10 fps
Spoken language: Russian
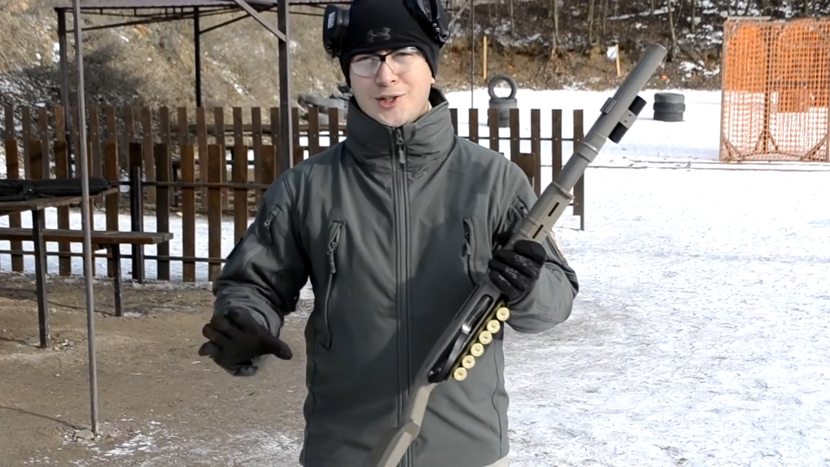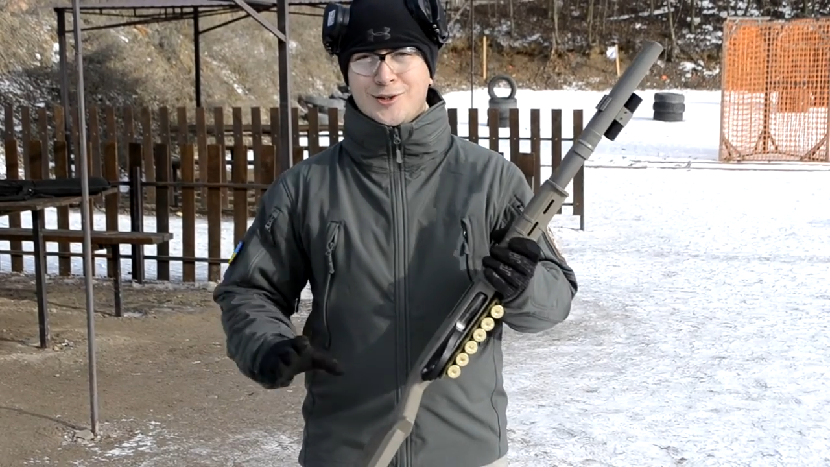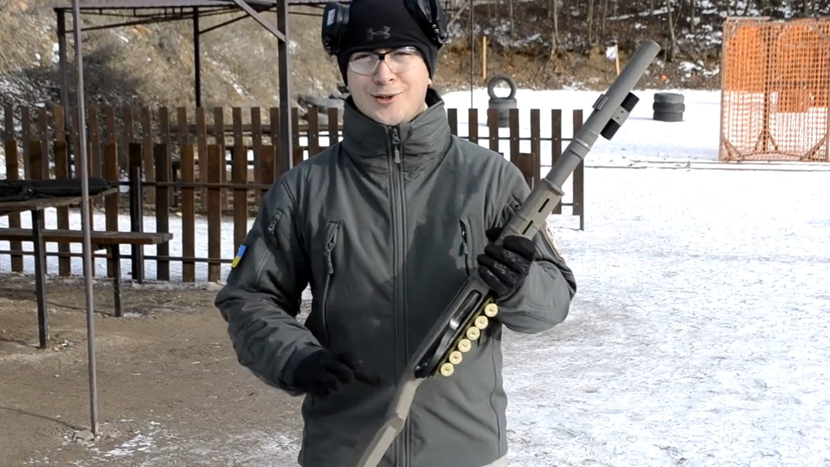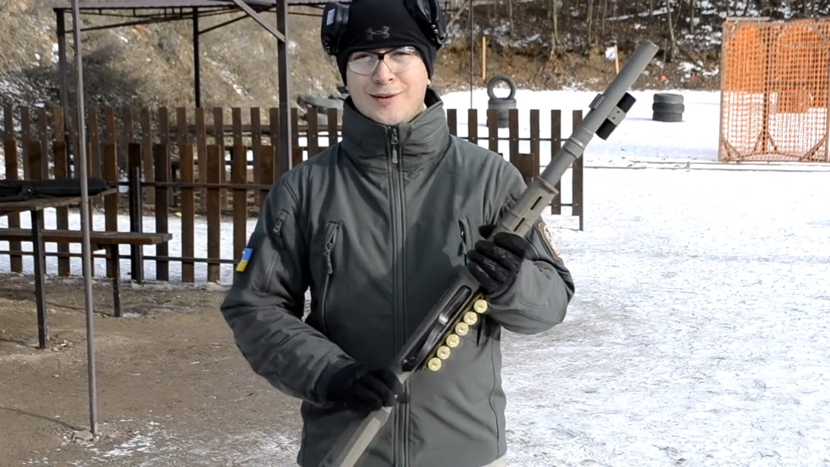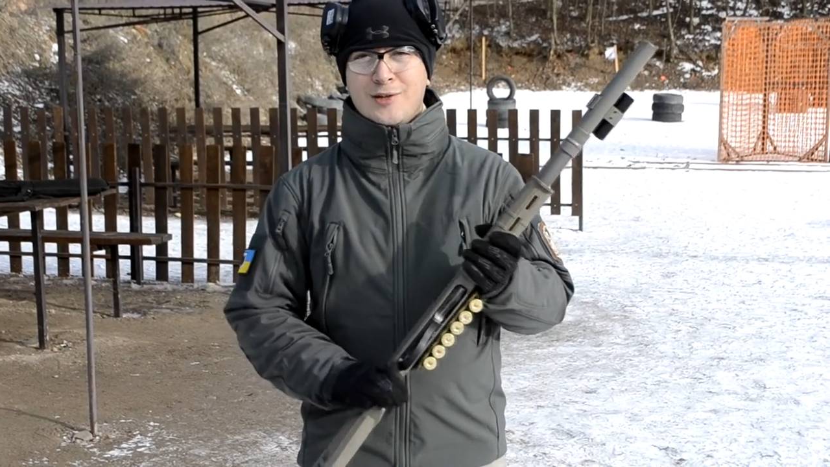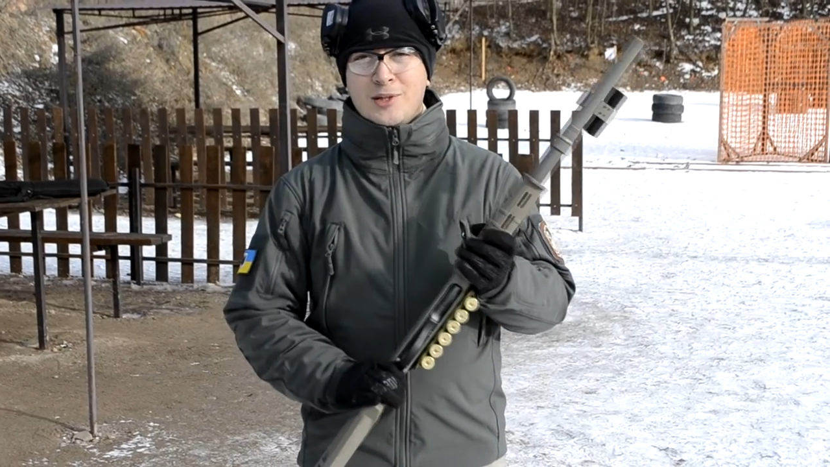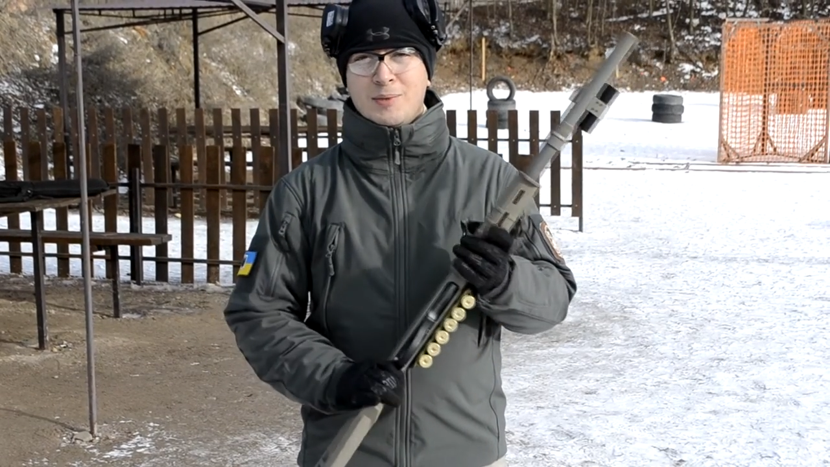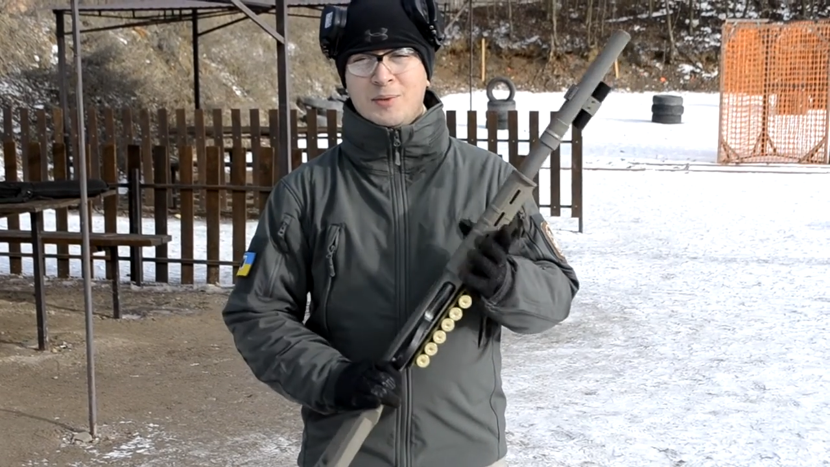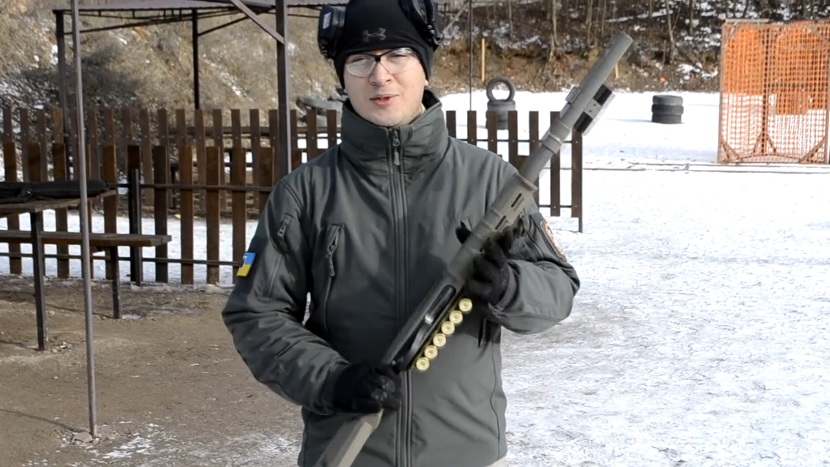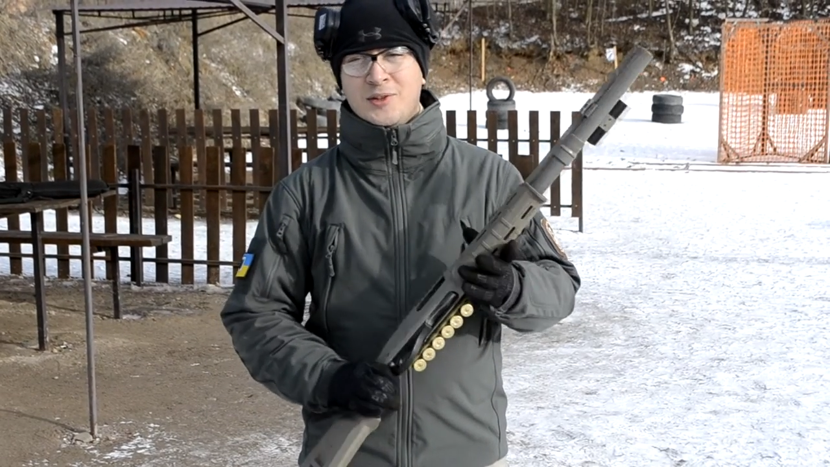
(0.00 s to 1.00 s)
которая вышла
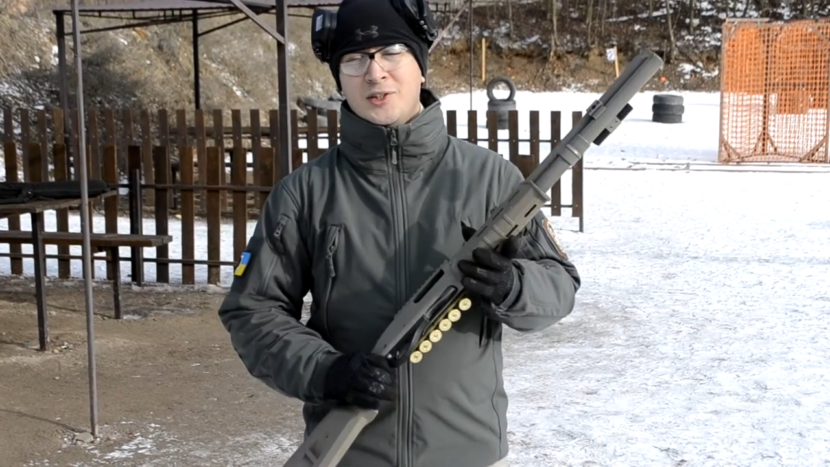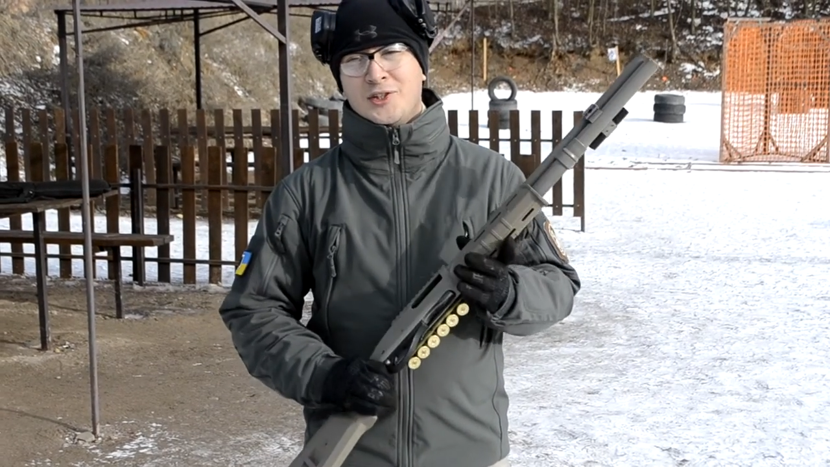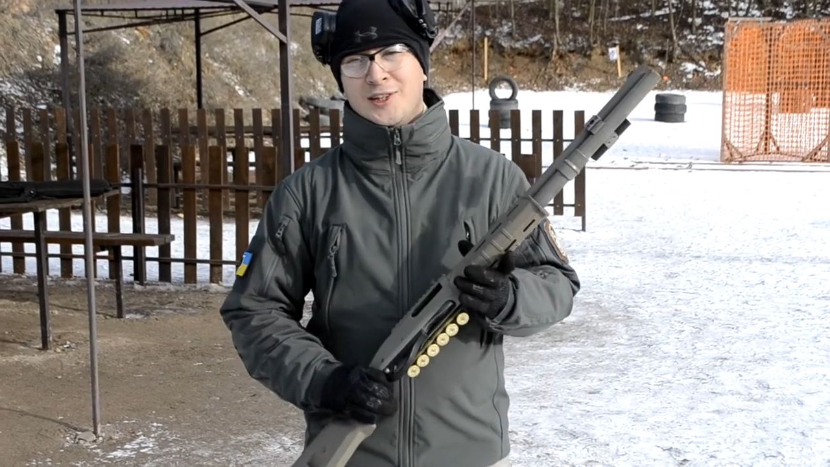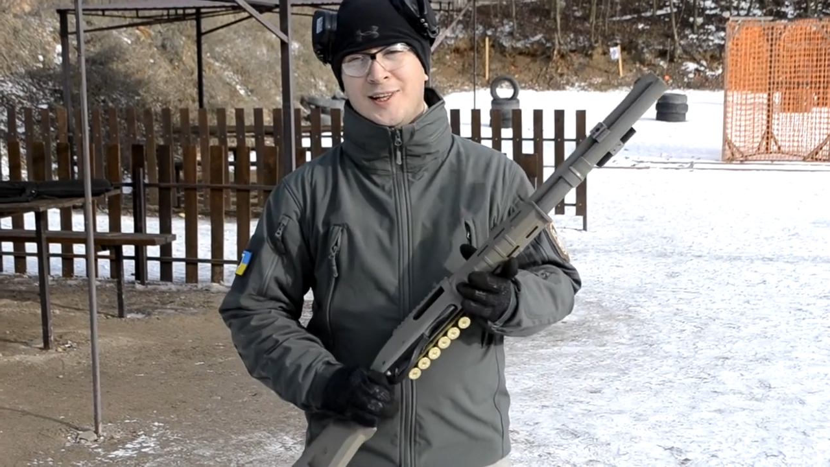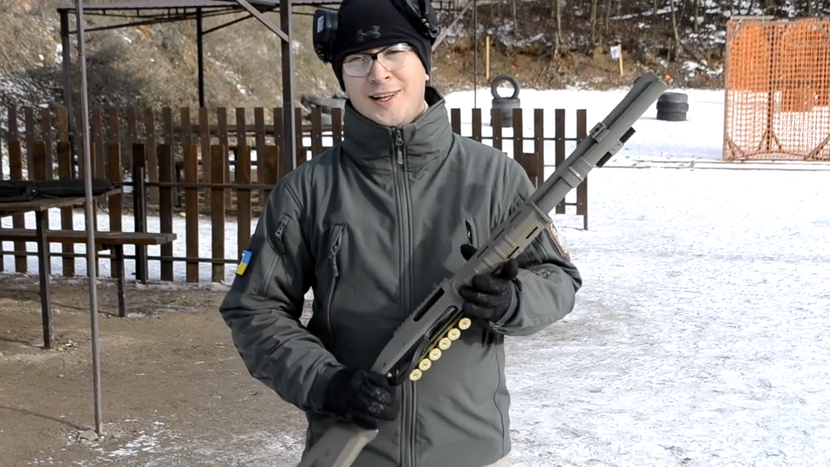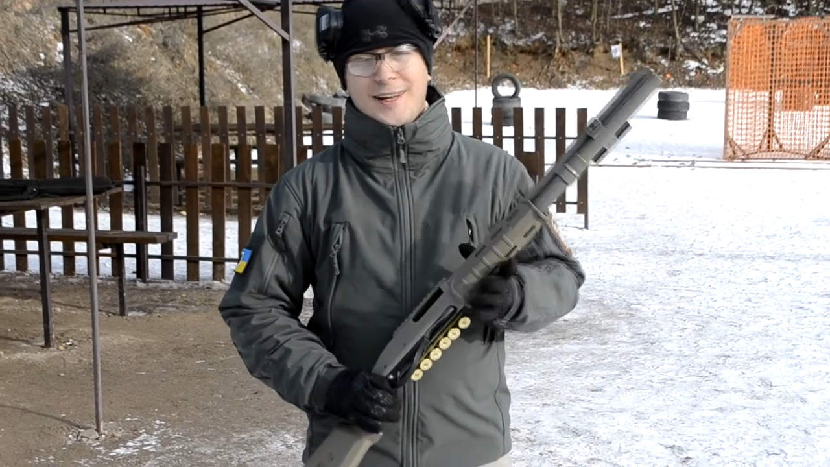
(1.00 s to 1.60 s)
попить водички.